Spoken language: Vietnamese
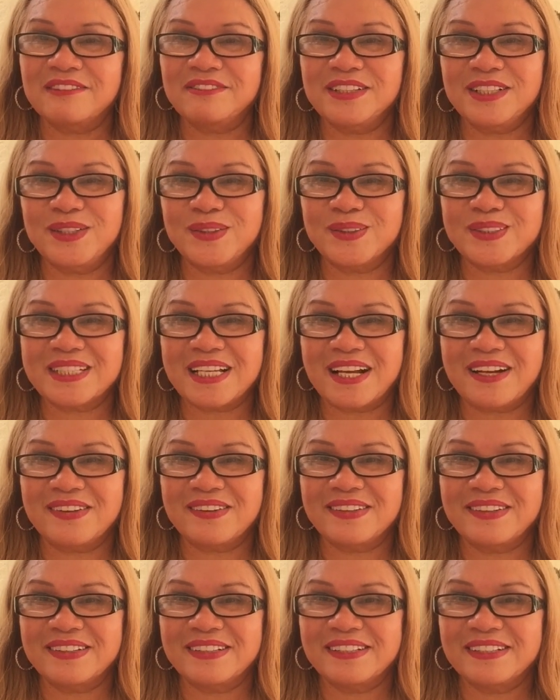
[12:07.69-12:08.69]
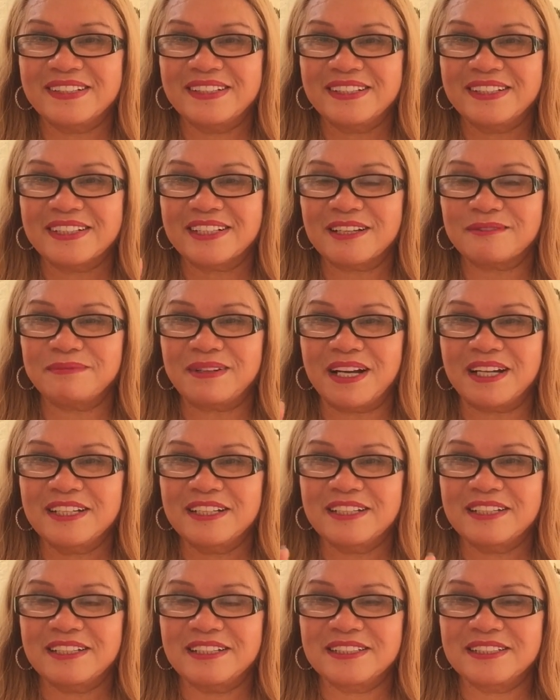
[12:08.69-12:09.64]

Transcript: video sau các bạn